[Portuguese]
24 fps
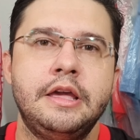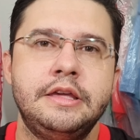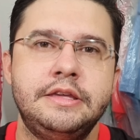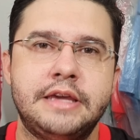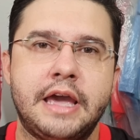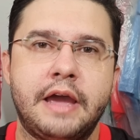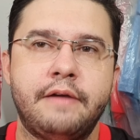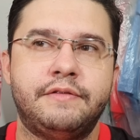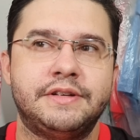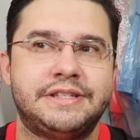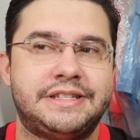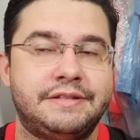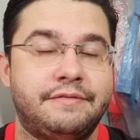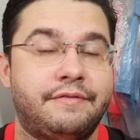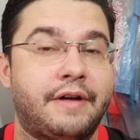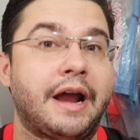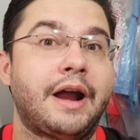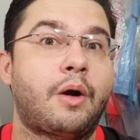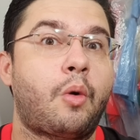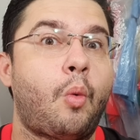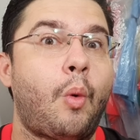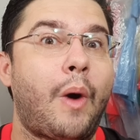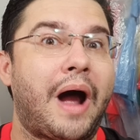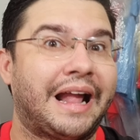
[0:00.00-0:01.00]
E aí você vai
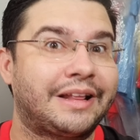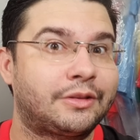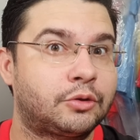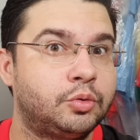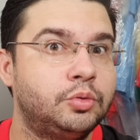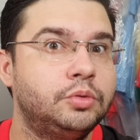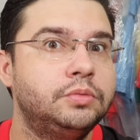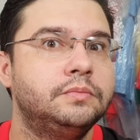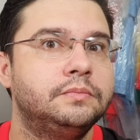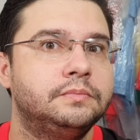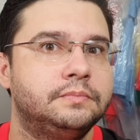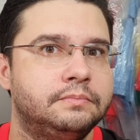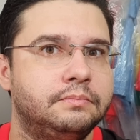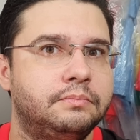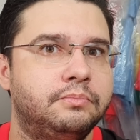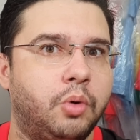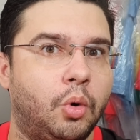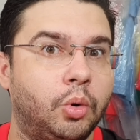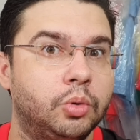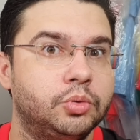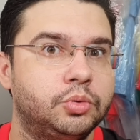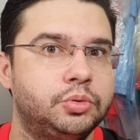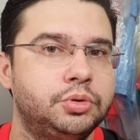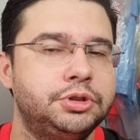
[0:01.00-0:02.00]
a quatro
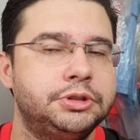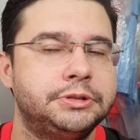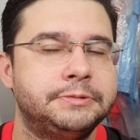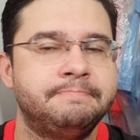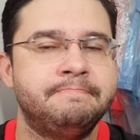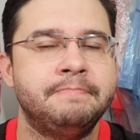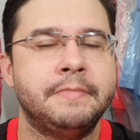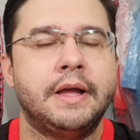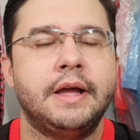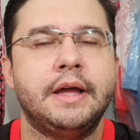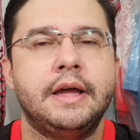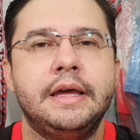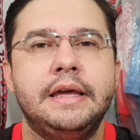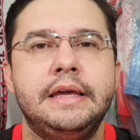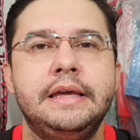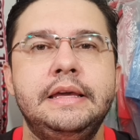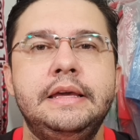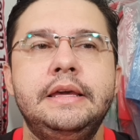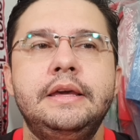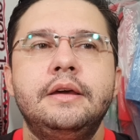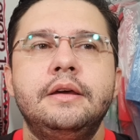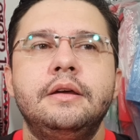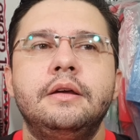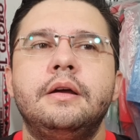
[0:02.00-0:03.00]
pontos
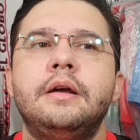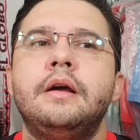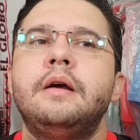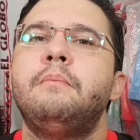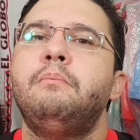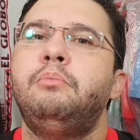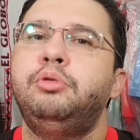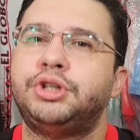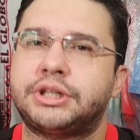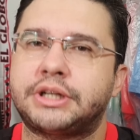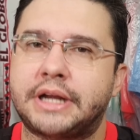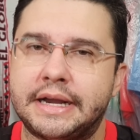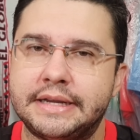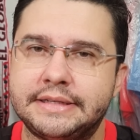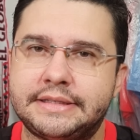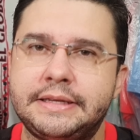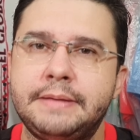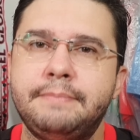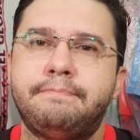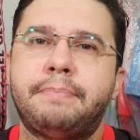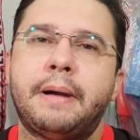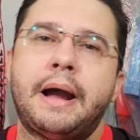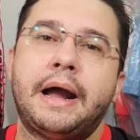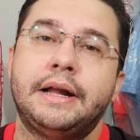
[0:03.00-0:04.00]
e buscar esse
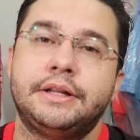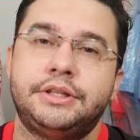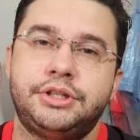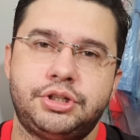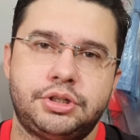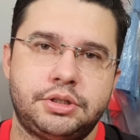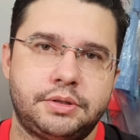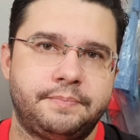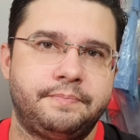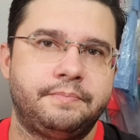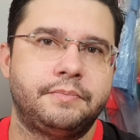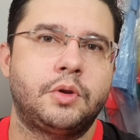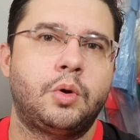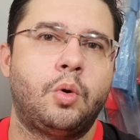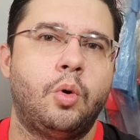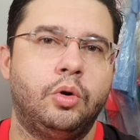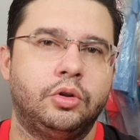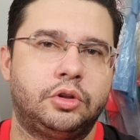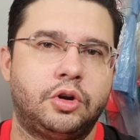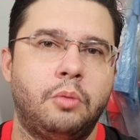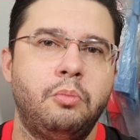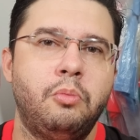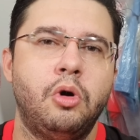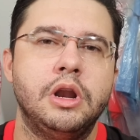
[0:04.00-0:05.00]
empate
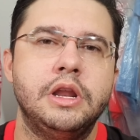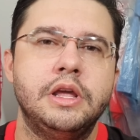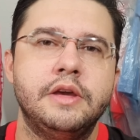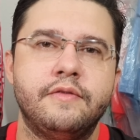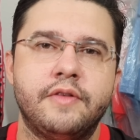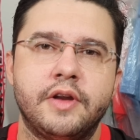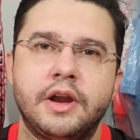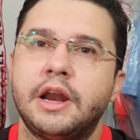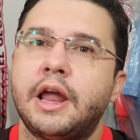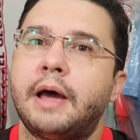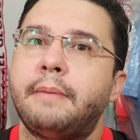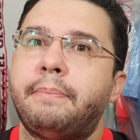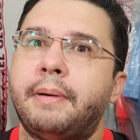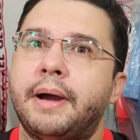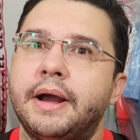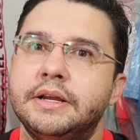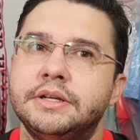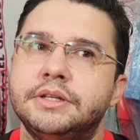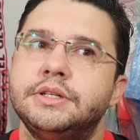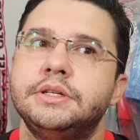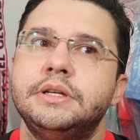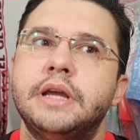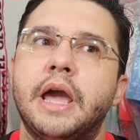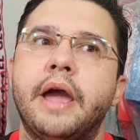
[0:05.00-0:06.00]
contra o Bolívar em La
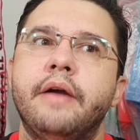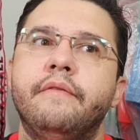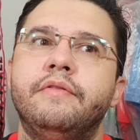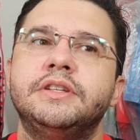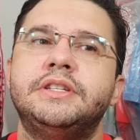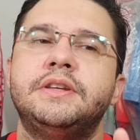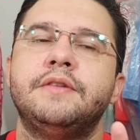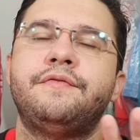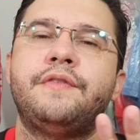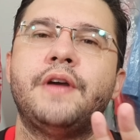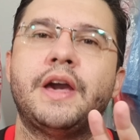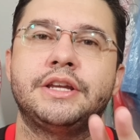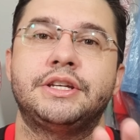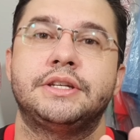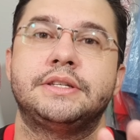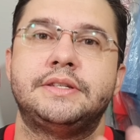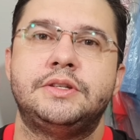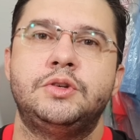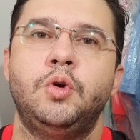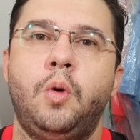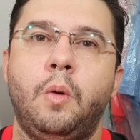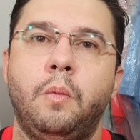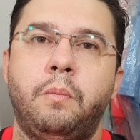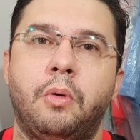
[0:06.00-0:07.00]
Paz. E aí você fecha
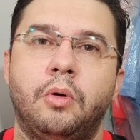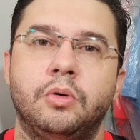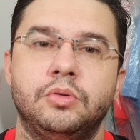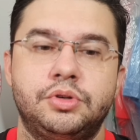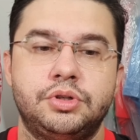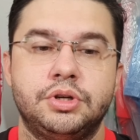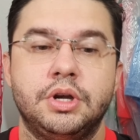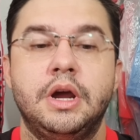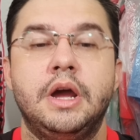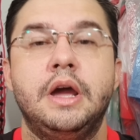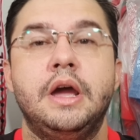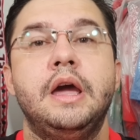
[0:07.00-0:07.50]
cinco pontos.